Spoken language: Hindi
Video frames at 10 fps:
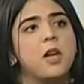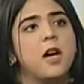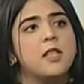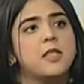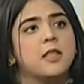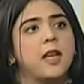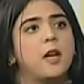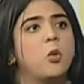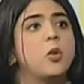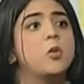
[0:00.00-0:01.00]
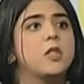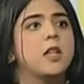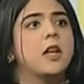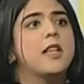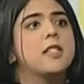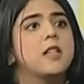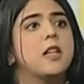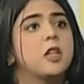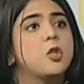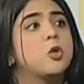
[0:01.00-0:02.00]
में आ सकता है कोई उससे इस
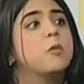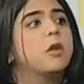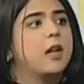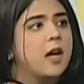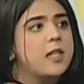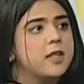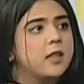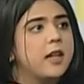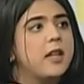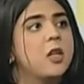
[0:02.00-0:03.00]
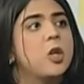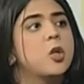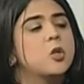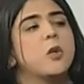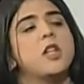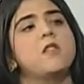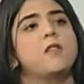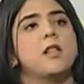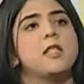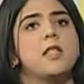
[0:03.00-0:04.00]
तरह का जुर्म करा सकता है सो so, इस
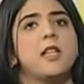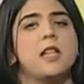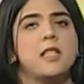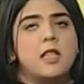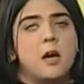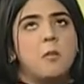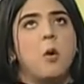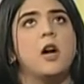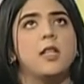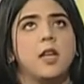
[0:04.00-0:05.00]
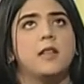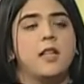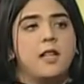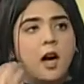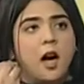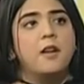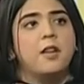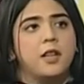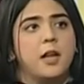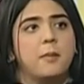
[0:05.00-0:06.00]
वजह से इसका बहुत ज़्यादा ध्यान
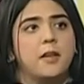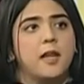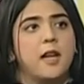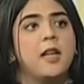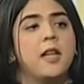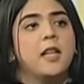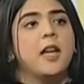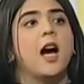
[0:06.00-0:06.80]
रखना पड़ता है कि